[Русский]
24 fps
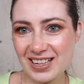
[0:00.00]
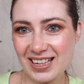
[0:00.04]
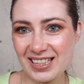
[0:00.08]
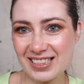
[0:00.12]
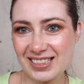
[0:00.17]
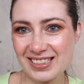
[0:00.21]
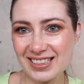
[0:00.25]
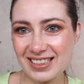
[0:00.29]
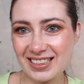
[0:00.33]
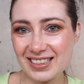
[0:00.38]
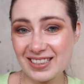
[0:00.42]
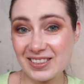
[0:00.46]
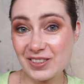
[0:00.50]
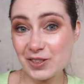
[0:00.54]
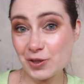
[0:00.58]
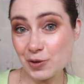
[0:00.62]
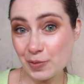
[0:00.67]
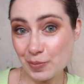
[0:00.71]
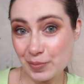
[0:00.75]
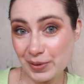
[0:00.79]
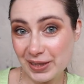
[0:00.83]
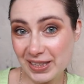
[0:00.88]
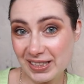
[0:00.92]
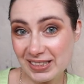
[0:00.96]
раз э,
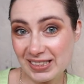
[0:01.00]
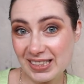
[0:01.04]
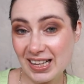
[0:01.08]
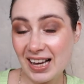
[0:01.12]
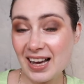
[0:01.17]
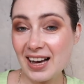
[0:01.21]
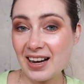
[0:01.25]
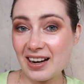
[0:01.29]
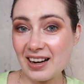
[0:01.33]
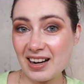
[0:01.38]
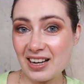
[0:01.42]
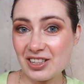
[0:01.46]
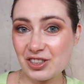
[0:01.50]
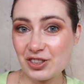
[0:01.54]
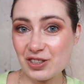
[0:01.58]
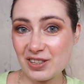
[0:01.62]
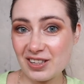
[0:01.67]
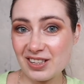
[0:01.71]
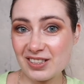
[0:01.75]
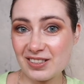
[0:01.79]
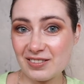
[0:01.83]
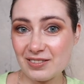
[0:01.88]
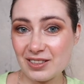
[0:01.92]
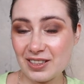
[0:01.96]
сюрприз, каждый
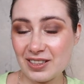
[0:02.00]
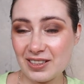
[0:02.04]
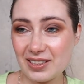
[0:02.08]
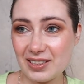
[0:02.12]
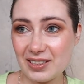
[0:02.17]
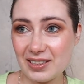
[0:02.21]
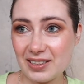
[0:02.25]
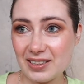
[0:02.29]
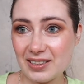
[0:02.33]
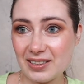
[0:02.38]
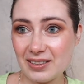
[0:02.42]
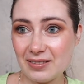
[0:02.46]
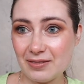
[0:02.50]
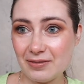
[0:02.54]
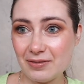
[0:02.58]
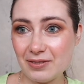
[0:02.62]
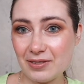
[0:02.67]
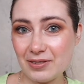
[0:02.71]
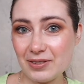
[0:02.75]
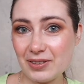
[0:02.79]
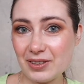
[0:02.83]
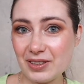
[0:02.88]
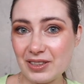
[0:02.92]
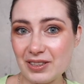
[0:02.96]
раз э,
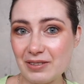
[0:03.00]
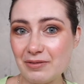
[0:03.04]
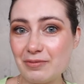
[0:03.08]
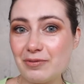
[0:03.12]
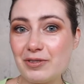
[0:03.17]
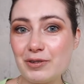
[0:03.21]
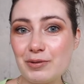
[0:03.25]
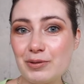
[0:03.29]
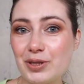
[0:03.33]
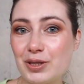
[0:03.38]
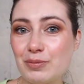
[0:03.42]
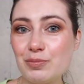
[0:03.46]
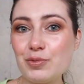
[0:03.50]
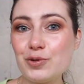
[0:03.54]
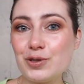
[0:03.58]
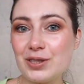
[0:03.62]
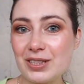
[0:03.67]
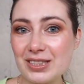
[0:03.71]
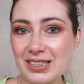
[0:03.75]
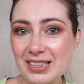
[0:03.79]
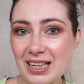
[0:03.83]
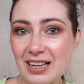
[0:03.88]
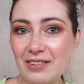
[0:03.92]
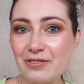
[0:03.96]
в, не, вы не
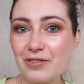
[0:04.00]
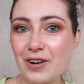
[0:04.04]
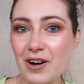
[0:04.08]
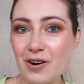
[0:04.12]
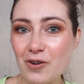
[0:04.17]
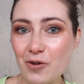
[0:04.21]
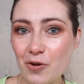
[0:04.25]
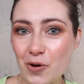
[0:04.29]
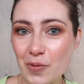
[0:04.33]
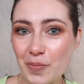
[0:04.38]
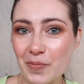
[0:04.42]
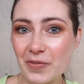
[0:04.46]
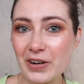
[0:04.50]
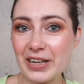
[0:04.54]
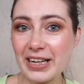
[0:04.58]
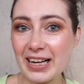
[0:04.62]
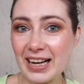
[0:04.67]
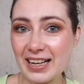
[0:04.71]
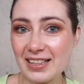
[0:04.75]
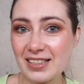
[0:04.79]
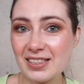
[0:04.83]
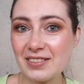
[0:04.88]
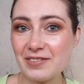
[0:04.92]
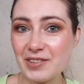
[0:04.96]
будете знать, в каком
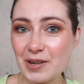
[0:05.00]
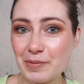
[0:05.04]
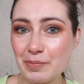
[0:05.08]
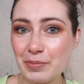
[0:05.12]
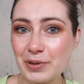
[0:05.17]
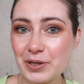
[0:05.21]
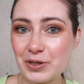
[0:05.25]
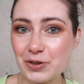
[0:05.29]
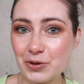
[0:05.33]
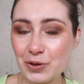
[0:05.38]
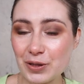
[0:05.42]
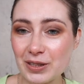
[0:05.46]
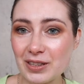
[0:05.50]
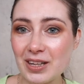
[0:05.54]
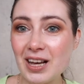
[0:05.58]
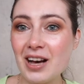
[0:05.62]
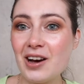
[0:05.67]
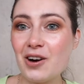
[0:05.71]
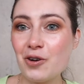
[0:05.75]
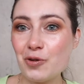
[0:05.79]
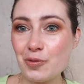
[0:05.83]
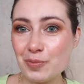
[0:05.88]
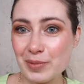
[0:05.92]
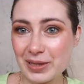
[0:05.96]
варианте вам придет.
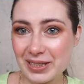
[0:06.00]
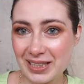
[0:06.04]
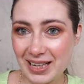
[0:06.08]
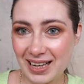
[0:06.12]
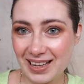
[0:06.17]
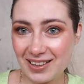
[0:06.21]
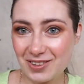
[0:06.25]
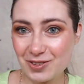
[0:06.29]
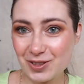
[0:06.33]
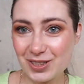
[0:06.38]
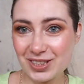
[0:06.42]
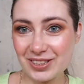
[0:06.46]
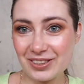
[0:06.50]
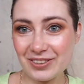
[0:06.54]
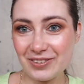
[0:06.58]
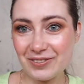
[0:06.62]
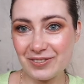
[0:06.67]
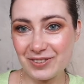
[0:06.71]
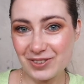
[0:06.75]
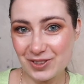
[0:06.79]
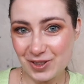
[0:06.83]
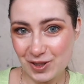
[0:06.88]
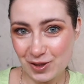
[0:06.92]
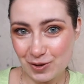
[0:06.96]
У меня
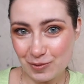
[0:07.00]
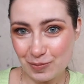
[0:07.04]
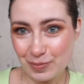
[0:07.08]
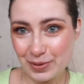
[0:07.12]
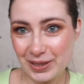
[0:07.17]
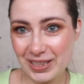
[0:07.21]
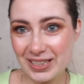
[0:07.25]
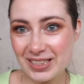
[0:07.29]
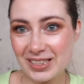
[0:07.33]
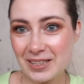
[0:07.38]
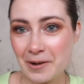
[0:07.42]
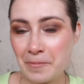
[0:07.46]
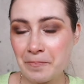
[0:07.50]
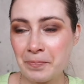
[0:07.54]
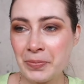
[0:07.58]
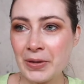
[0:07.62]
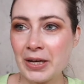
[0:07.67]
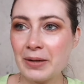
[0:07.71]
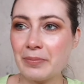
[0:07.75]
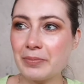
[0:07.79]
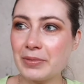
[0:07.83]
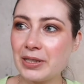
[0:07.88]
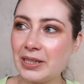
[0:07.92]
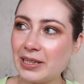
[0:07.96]
установлен сюрприз сюрприз.
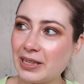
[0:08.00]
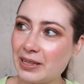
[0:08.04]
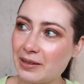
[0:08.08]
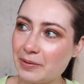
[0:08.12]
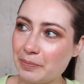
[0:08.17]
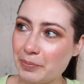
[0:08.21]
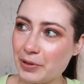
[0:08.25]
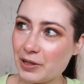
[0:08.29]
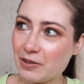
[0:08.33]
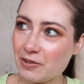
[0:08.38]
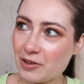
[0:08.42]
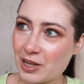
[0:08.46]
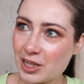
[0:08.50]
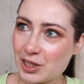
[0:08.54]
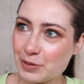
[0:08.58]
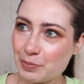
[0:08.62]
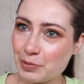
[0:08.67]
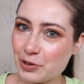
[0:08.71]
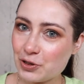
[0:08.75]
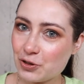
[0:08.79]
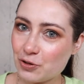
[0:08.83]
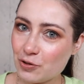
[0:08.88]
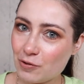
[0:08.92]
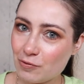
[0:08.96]
Мне первый раз
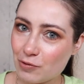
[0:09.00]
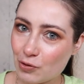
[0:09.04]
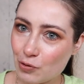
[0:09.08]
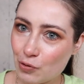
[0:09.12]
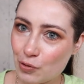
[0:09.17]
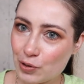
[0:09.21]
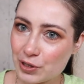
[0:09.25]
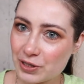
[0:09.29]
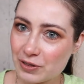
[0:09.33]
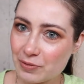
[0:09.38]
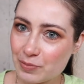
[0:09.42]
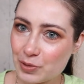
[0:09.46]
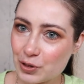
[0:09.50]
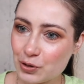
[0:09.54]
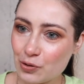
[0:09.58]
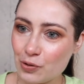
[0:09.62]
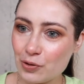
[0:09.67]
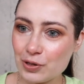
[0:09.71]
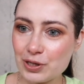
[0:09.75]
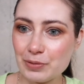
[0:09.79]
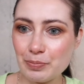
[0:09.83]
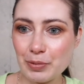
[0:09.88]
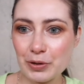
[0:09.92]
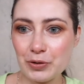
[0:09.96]
пришло в розовом
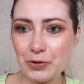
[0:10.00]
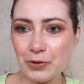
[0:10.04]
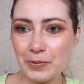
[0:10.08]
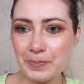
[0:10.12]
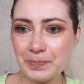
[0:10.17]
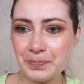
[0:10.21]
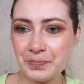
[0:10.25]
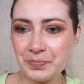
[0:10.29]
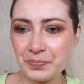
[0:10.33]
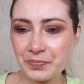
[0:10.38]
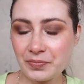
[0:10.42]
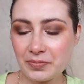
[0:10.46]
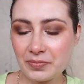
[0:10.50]
золоте, потом